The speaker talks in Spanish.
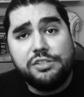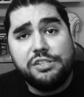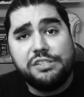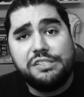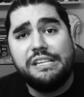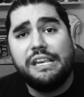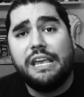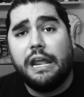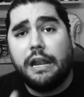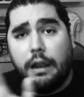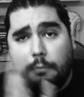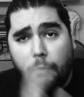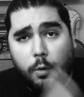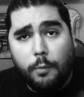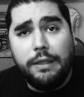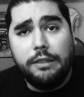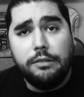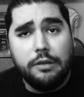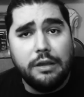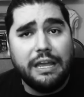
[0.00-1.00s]
eso sí, en el
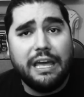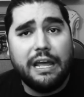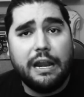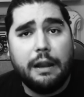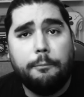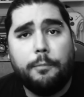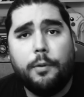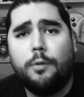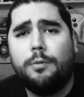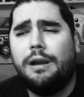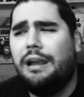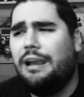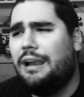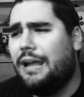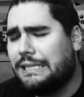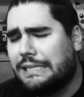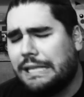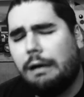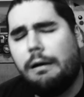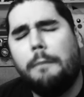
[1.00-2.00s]
momento en que eran pobres la
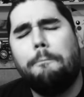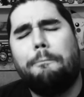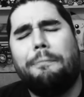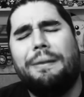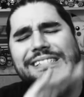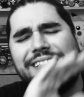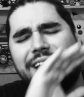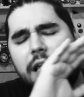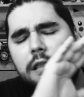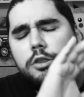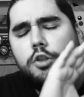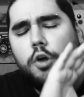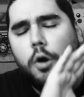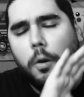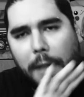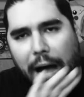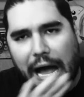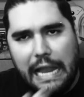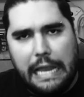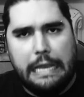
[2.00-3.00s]
estaban pasando
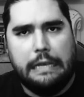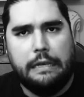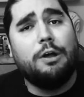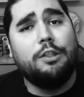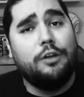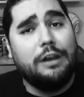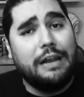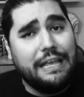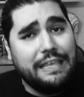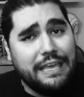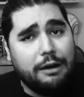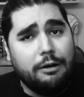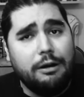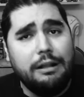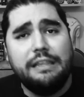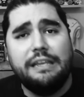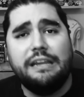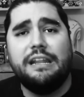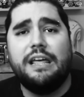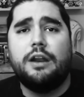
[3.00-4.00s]
mal. Cuando les llegó
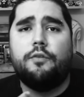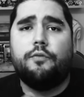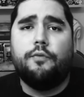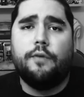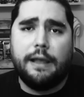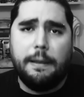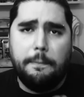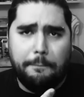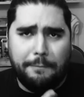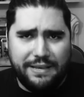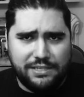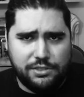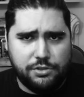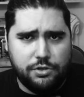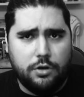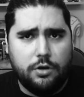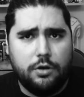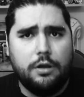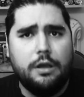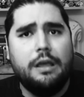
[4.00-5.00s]
el dinero fue que
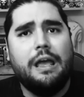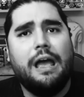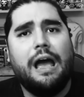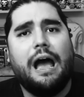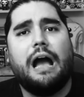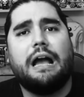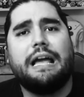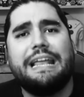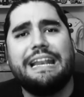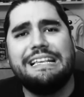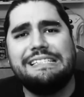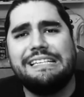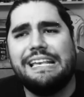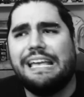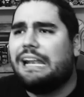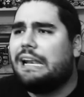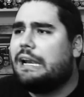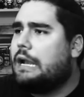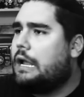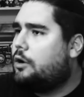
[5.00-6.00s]
empezó a
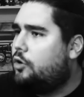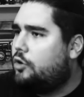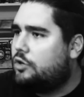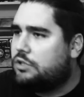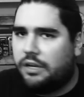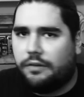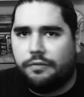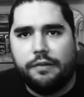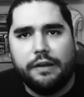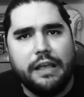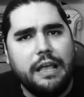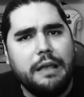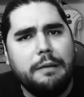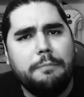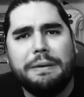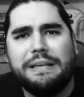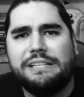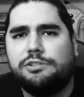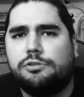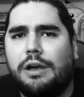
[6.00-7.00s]
crecer la cosa, fue que
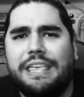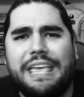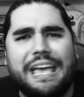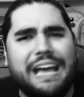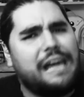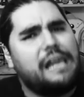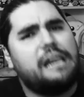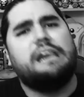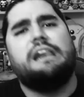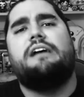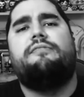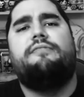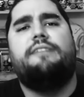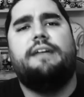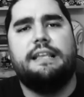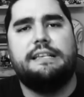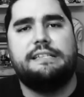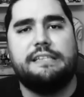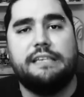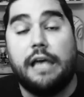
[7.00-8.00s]
empezó a llegar la
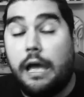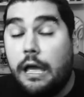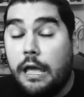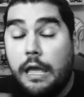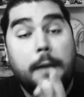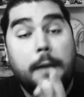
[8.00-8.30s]
felicidad.